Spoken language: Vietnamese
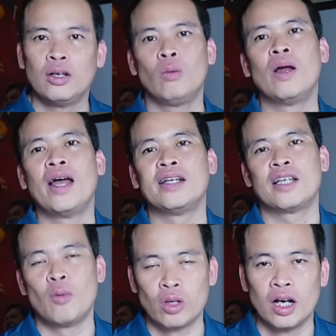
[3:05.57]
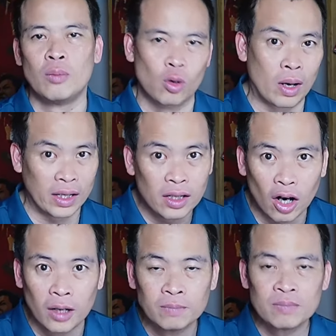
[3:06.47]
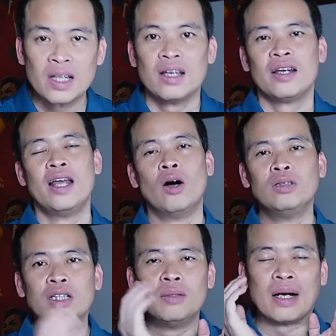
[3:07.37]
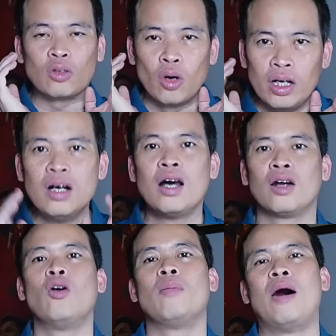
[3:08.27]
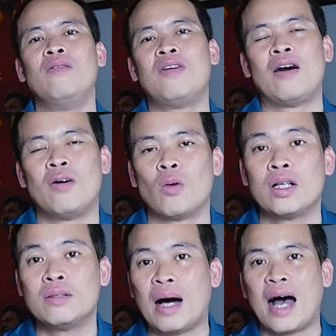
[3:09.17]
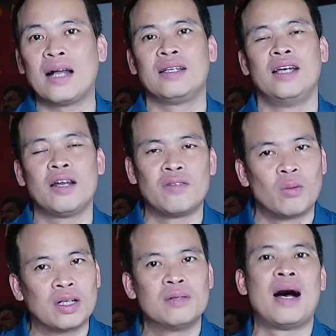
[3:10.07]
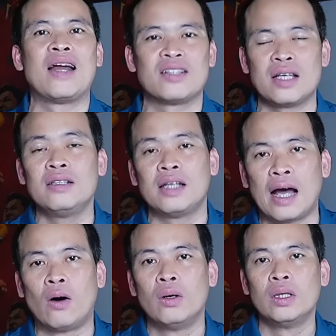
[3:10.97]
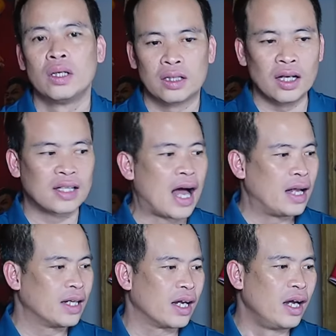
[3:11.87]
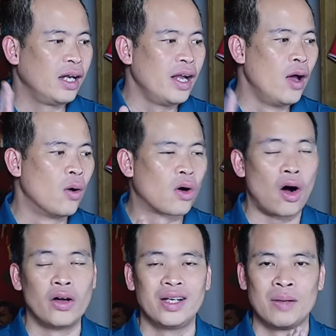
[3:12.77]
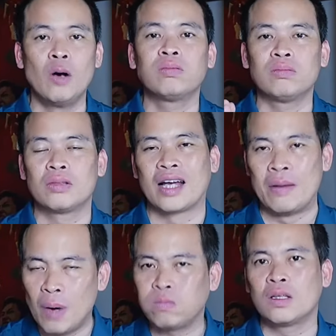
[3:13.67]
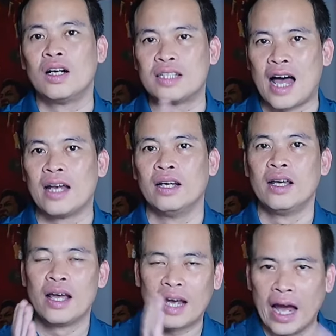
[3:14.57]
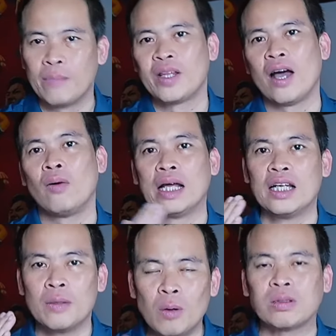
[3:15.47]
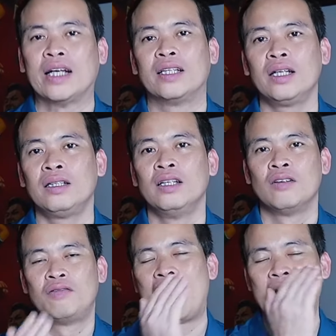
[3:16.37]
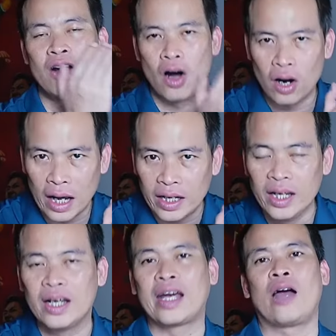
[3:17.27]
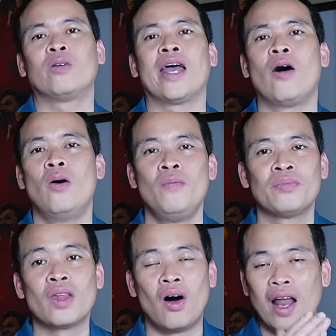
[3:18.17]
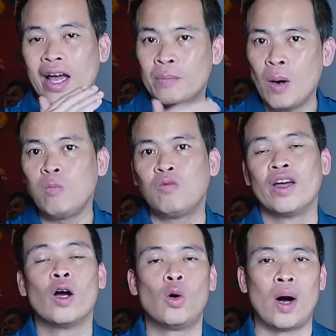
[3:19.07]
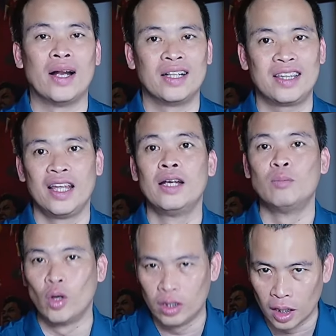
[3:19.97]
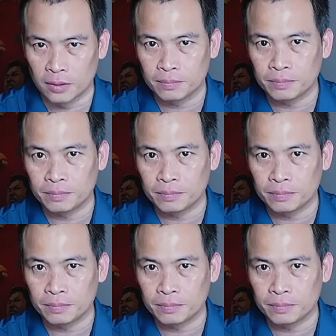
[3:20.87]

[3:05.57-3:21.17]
lúc đấy anh sẽ bồi thường một khoản ít thôi nếu như mà tôi đưa được đội bóng vào vòng loại thứ ba thì hết vòng loại thứ ba nó sẽ như thế nào tất cả những cái đấy đều có những cái mốc cái mốc thời gian kèm theo là những cái mốc thành tích và nó lại đi kéo theo đó là cái mốc về khoản tiền bồi thường.